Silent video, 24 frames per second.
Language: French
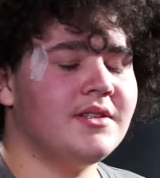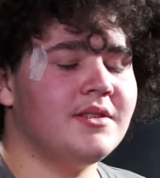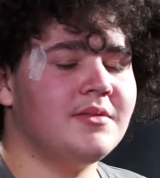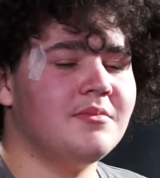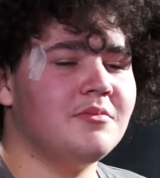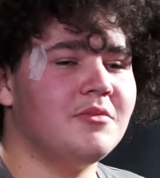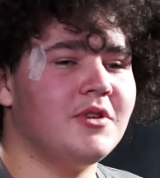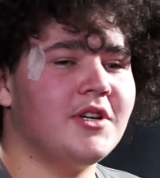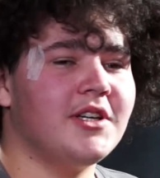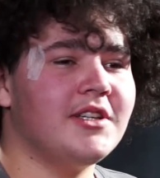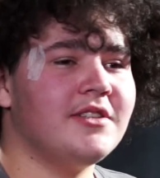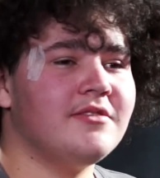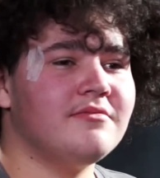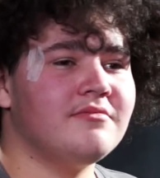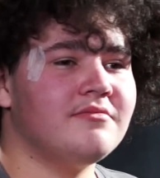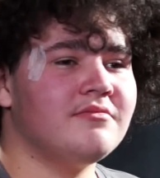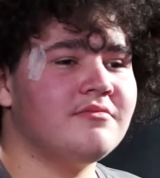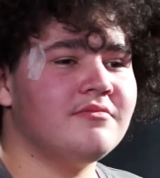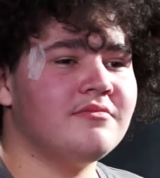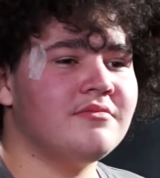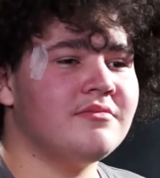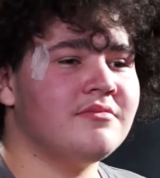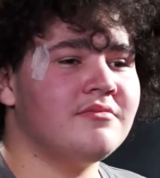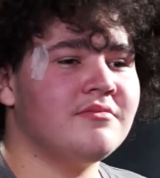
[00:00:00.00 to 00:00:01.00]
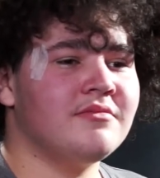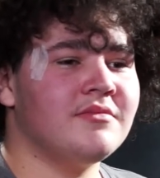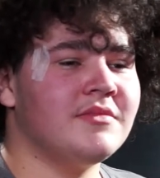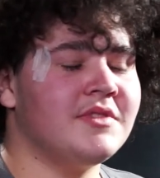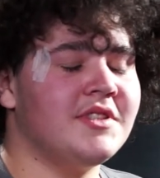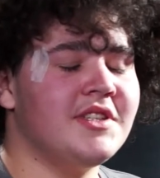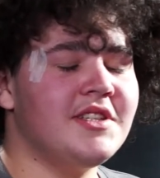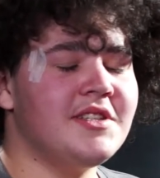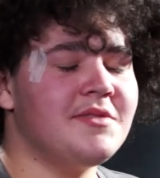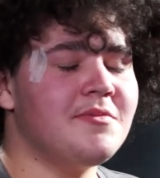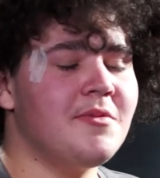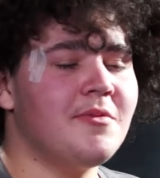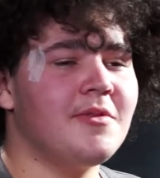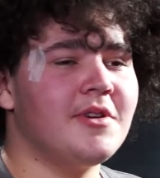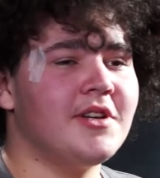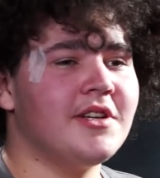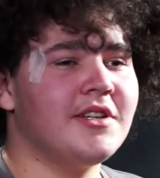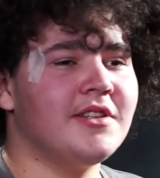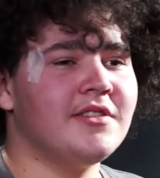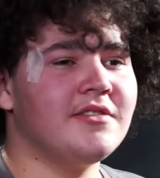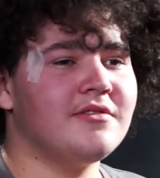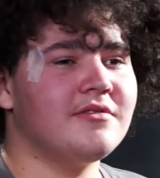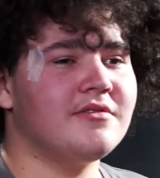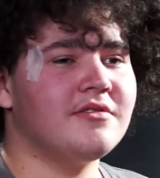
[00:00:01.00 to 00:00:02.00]
Moi, dès ce
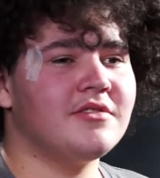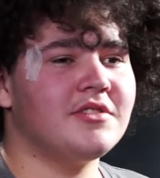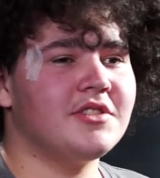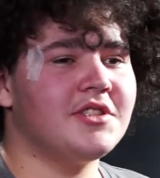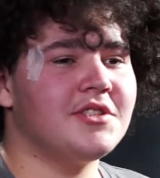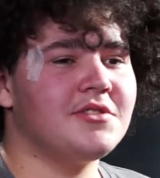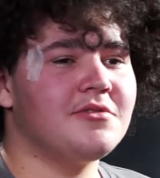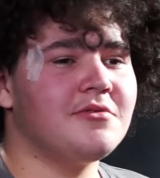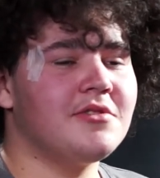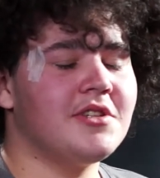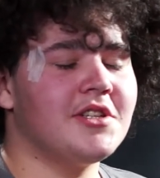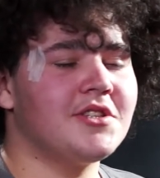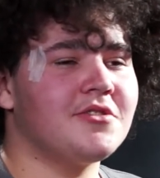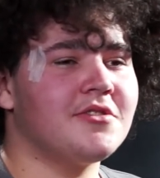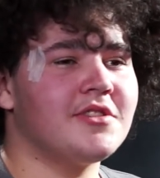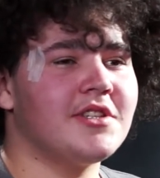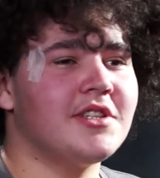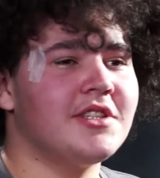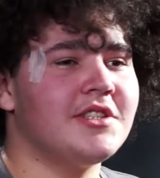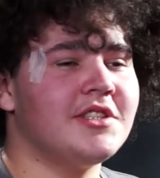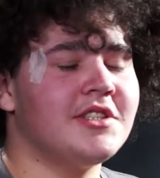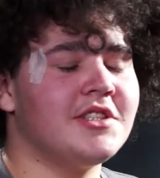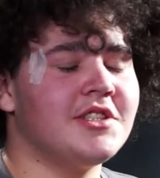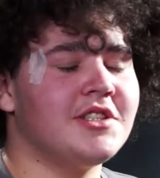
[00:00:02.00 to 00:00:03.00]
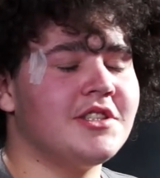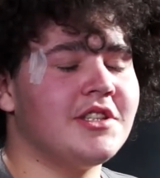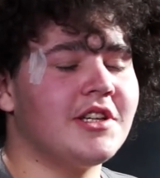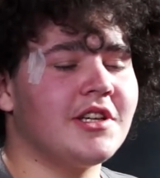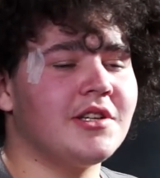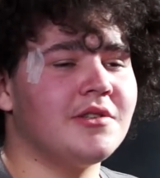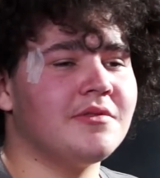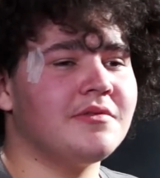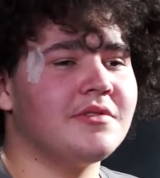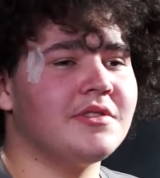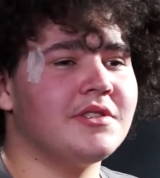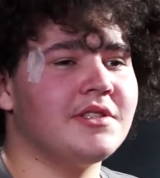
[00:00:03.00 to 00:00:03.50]
moment-là, j'ai su que les choses allaient dégénérer au fil